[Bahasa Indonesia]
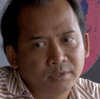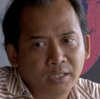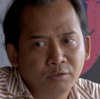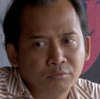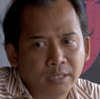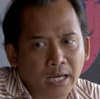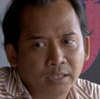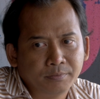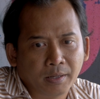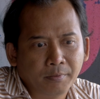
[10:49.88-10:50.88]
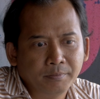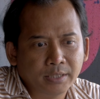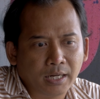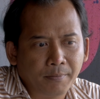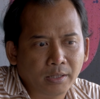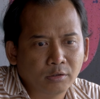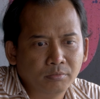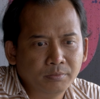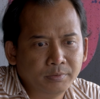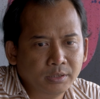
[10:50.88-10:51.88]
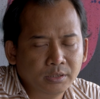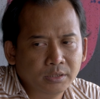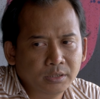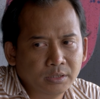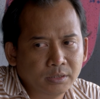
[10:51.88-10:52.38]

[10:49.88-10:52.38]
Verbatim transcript: saya diundang sebagai pembicara pantom di